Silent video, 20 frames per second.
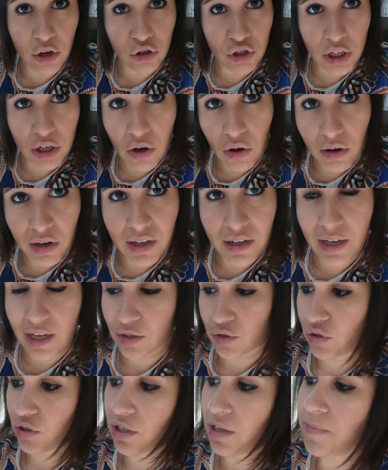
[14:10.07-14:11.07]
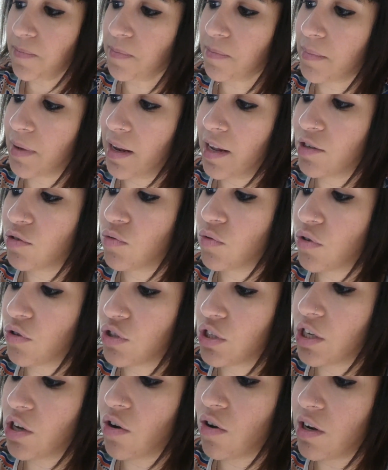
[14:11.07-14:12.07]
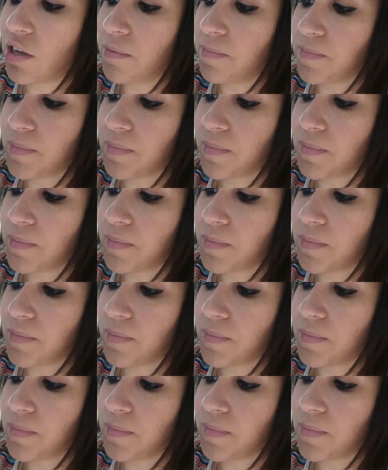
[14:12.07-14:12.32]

rosicoli, eso sí, ¿vale? Es un rosicoli.